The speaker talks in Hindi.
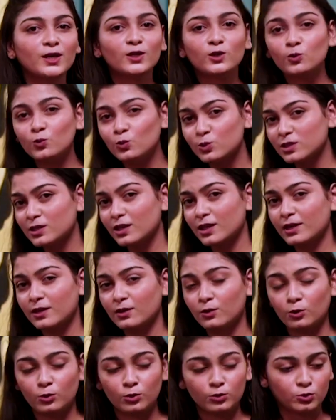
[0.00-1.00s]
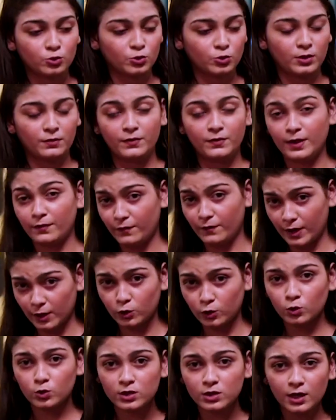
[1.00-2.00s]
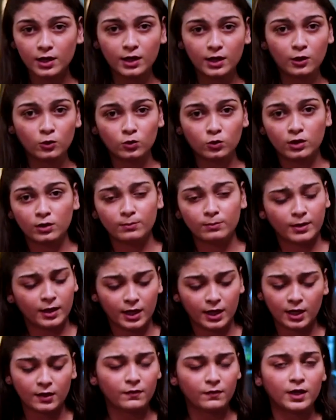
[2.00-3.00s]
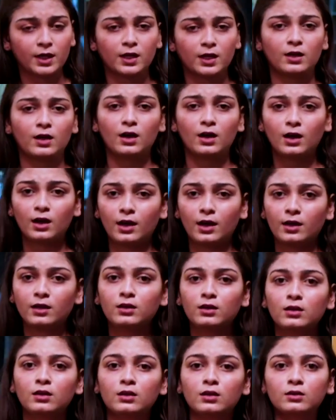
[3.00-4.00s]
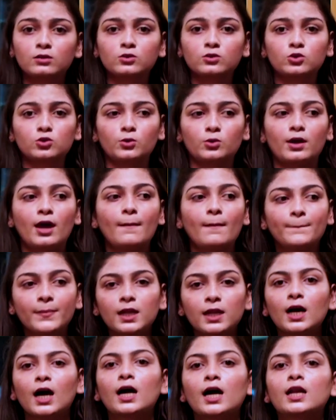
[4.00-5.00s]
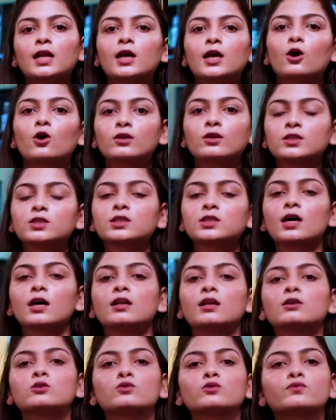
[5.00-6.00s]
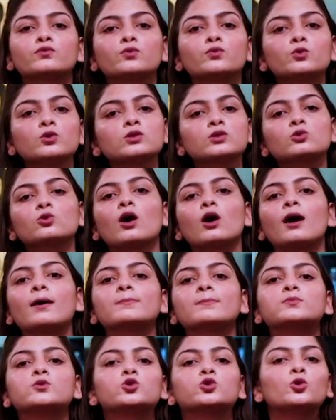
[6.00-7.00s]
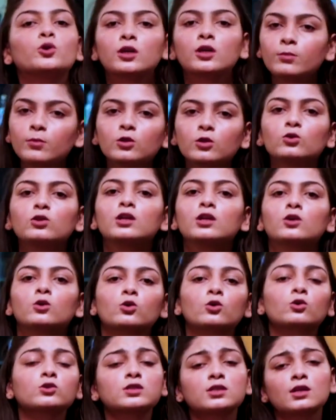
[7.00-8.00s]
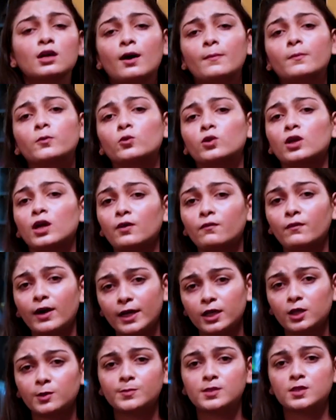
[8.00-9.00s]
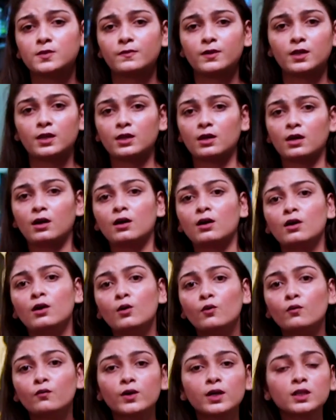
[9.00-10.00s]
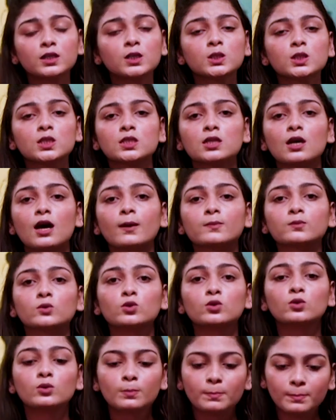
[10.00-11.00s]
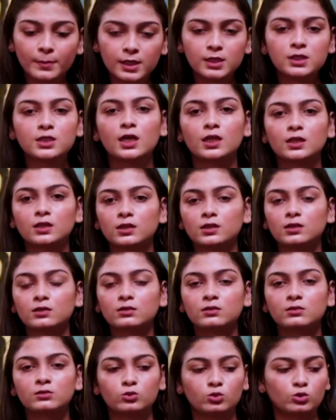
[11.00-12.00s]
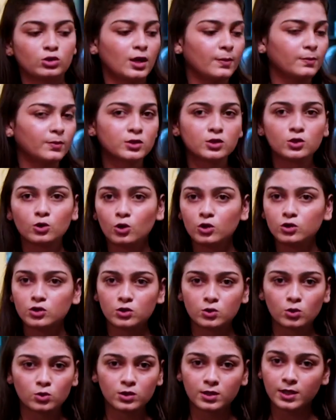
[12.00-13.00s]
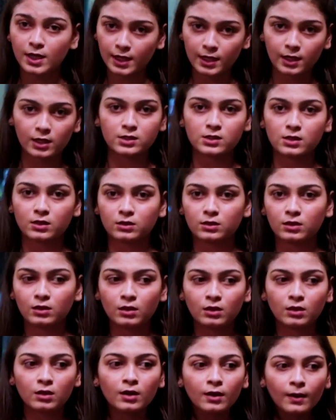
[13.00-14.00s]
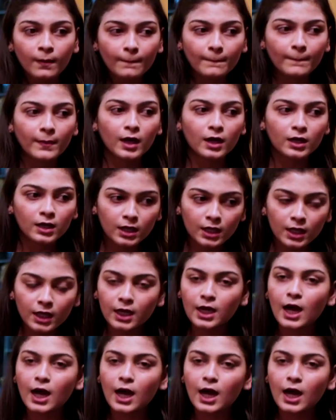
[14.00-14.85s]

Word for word: वेट लूज़ कर जो है वेट लूज़ करना उन्होंने बनाना वगैरह ना खाएं जो है एप्पल खा लें ऑरेंज खा लें तो फ्रूट्स को आप छोड़े बिल्कुल नहीं तो उससे आपको क्या है वाइटामिन वगैरह फर्दर चीज़ें आपको मिल जाती हैं क्योंकि आप किसी और चीज़ों से नहीं ले सकते बाकी